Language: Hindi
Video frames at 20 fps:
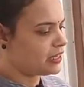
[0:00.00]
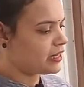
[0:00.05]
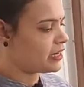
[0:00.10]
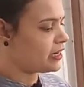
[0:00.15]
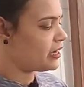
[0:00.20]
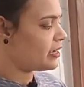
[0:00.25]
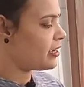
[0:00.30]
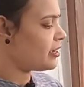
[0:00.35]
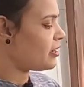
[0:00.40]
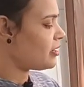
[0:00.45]
कर दे
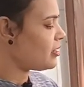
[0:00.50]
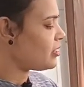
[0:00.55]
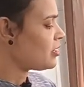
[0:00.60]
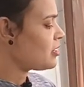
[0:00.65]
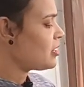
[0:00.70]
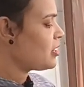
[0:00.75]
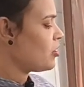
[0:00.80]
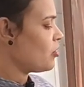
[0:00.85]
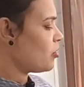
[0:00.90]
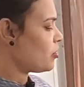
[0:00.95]
रहे
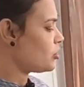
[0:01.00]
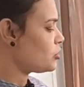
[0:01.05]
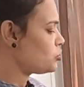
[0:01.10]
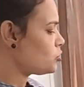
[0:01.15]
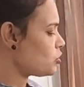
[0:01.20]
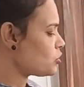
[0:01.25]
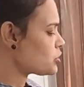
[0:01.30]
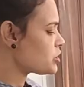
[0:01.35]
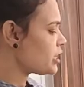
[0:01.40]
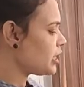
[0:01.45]
हैं
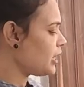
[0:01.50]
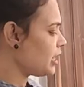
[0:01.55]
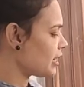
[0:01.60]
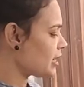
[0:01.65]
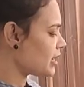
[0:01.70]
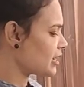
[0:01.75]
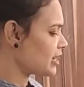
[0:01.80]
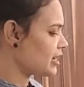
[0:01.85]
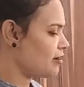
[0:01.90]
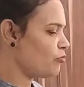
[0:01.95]
और जो
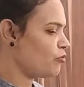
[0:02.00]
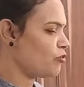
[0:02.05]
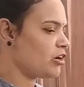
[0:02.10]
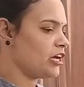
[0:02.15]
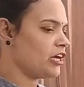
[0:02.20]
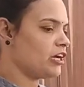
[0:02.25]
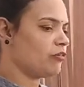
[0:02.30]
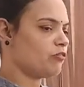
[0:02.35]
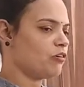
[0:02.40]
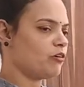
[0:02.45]
स्टील का काम
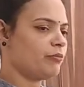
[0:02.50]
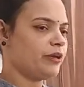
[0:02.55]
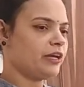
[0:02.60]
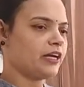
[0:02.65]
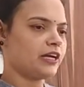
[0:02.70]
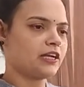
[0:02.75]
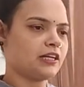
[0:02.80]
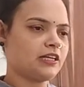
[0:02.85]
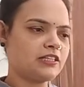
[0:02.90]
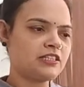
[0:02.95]
हुआ है वो
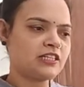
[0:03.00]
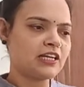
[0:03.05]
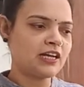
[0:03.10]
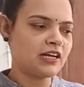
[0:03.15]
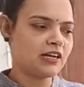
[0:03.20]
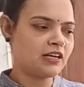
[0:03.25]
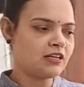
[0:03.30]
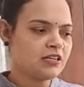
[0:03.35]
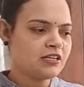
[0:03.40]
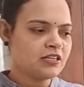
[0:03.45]
भी एक
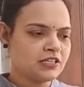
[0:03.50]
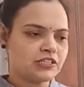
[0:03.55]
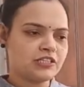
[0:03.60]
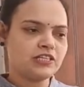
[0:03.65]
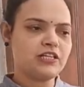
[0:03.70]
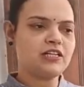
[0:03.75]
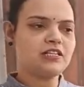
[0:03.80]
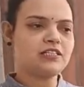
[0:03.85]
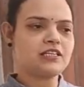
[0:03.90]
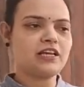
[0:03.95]
अच्छा
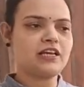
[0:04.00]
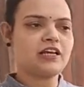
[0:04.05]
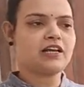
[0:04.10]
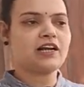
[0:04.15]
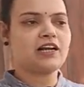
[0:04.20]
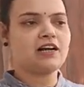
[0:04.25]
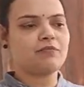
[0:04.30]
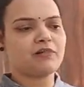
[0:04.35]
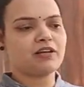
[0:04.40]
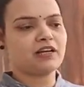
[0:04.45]
स्टील से
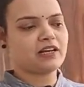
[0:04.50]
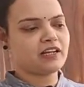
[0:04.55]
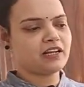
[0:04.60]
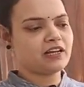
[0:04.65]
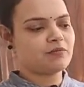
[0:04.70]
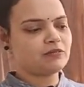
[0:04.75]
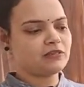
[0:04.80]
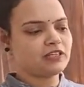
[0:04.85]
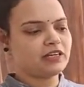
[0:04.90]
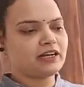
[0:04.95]
ही काम
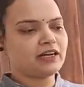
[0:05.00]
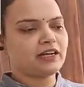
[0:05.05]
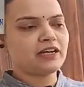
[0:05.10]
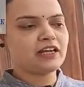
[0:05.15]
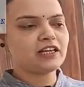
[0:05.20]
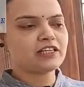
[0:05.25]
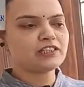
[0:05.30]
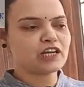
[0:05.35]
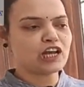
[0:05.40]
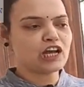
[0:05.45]
करके हम दे
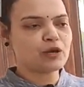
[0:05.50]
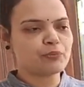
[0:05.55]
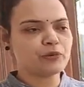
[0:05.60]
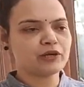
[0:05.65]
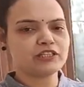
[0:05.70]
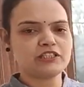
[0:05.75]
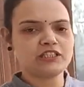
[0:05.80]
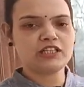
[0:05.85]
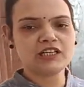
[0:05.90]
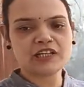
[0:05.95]
रहे हैं जहाँ
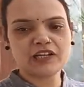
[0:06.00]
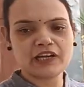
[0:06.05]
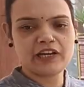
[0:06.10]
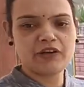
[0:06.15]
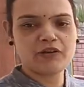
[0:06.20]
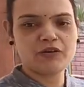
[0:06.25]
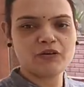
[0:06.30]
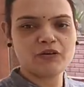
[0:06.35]
पर जंक